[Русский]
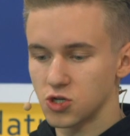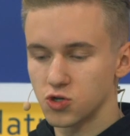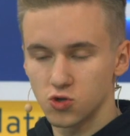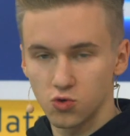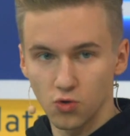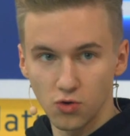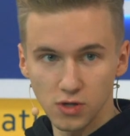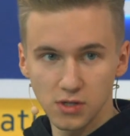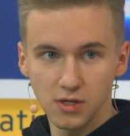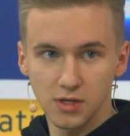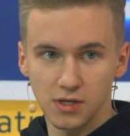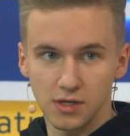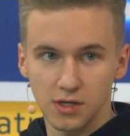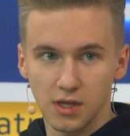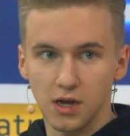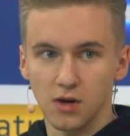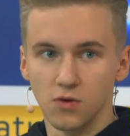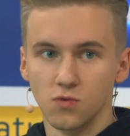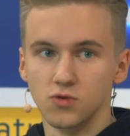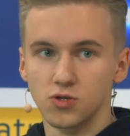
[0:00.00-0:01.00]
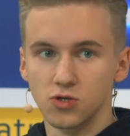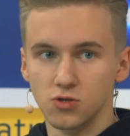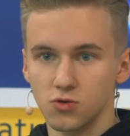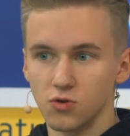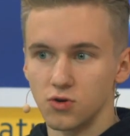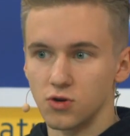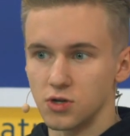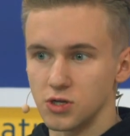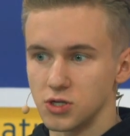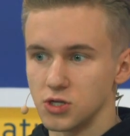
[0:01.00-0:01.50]
кто ты для
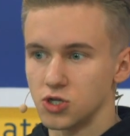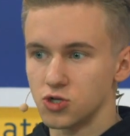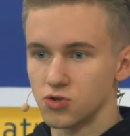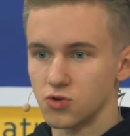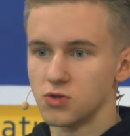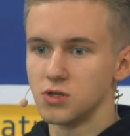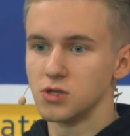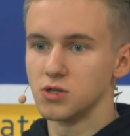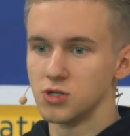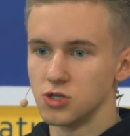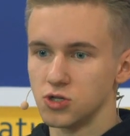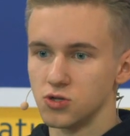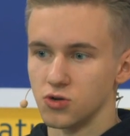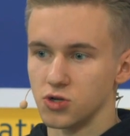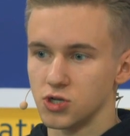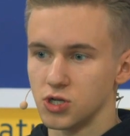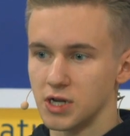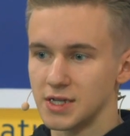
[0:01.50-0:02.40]
аудитории и что ты несешь.